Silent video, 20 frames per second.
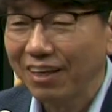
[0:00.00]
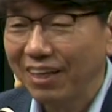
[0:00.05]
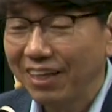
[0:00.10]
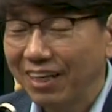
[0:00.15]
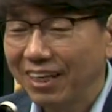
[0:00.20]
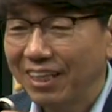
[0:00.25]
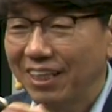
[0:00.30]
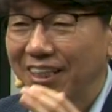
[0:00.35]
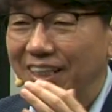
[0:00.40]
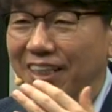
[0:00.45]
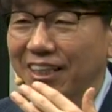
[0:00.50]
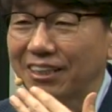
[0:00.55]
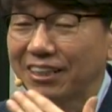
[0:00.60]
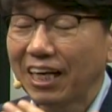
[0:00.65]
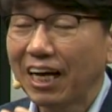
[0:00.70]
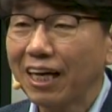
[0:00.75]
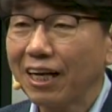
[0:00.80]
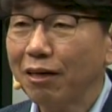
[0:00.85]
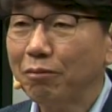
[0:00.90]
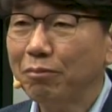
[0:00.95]
그러니까
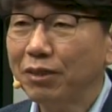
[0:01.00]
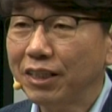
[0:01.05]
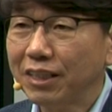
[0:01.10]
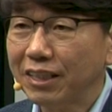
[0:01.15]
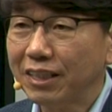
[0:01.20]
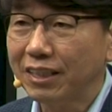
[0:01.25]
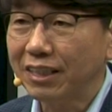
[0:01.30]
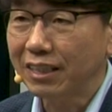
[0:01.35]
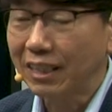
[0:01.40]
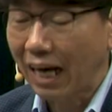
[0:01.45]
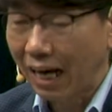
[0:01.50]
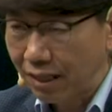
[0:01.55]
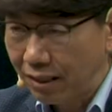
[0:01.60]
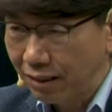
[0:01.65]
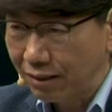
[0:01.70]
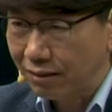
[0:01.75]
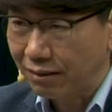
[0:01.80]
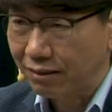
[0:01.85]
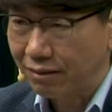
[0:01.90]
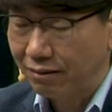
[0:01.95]
사람인
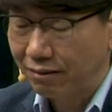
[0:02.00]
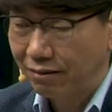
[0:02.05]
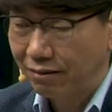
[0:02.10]
나는